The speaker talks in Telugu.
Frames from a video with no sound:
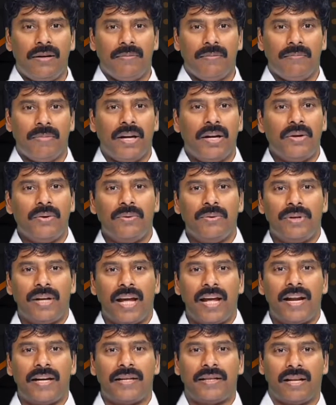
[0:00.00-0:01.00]
మరియు
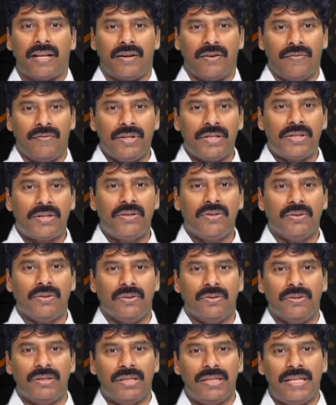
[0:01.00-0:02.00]
డైరెక్టర్ విష్ణు
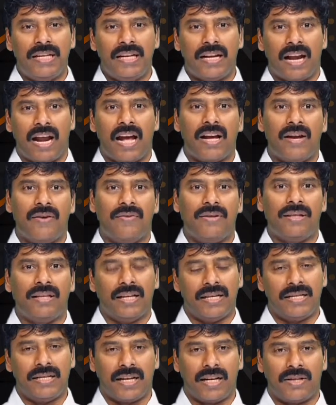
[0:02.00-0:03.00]
జి రాఘవన్
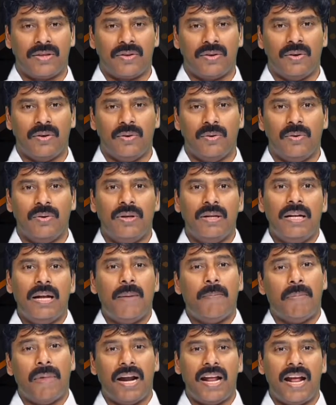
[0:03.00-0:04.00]
దర్శకత్వంలో
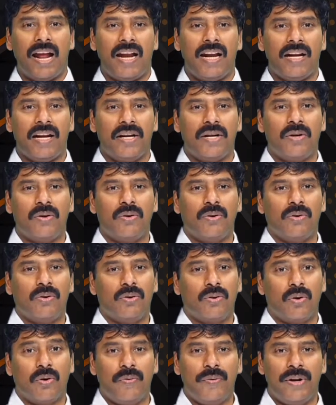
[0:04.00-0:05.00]
మలయాళ నటుడు
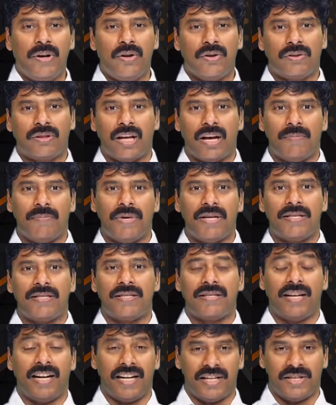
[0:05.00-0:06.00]
టోవినో థామస్
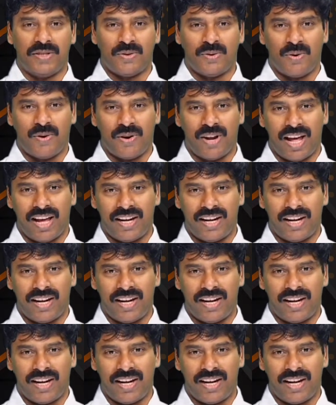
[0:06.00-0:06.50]
నటించారు ప్రకటించనున్నారు